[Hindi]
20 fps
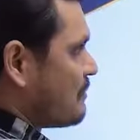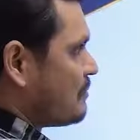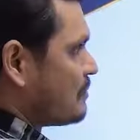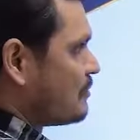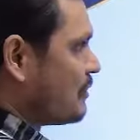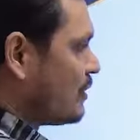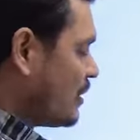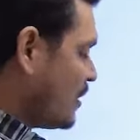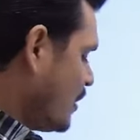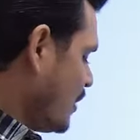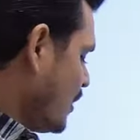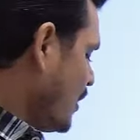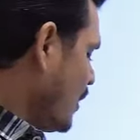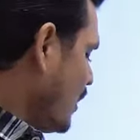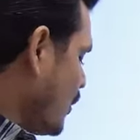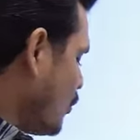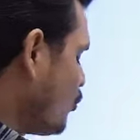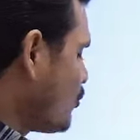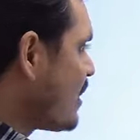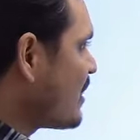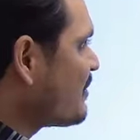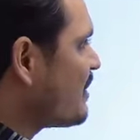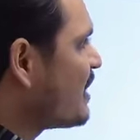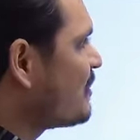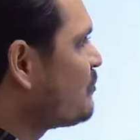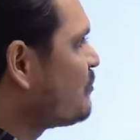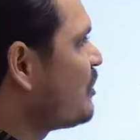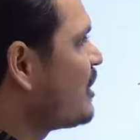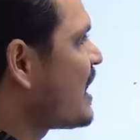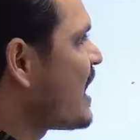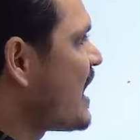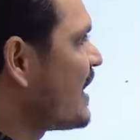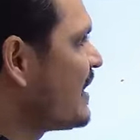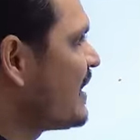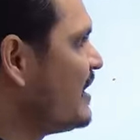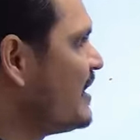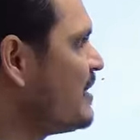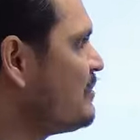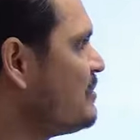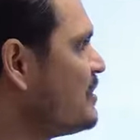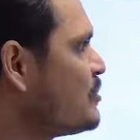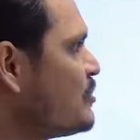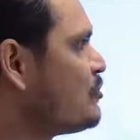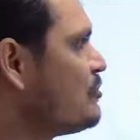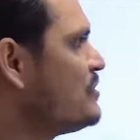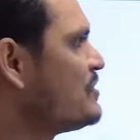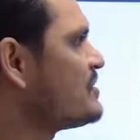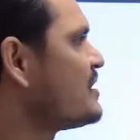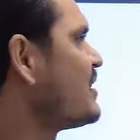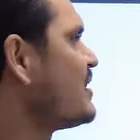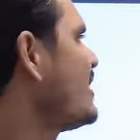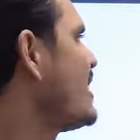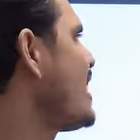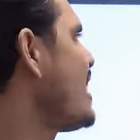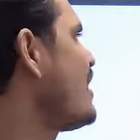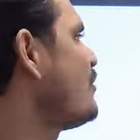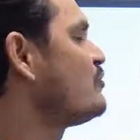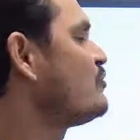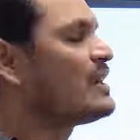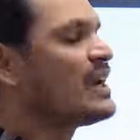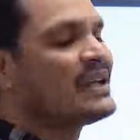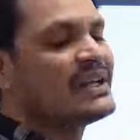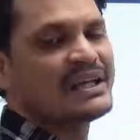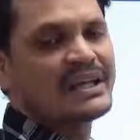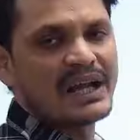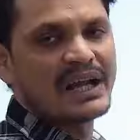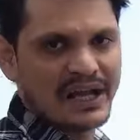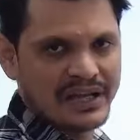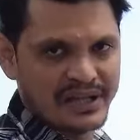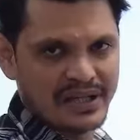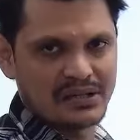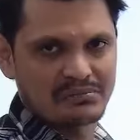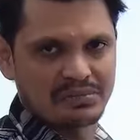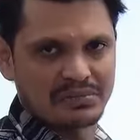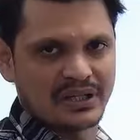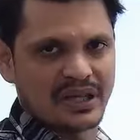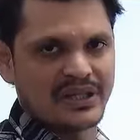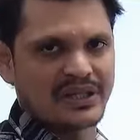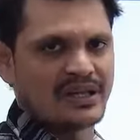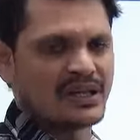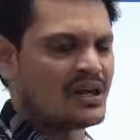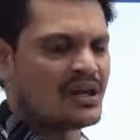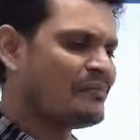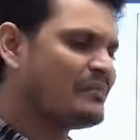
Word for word: है आपको गुरन खर बोला है कि ये भी जो भी संख्या है उसका इकाई अंक बताइए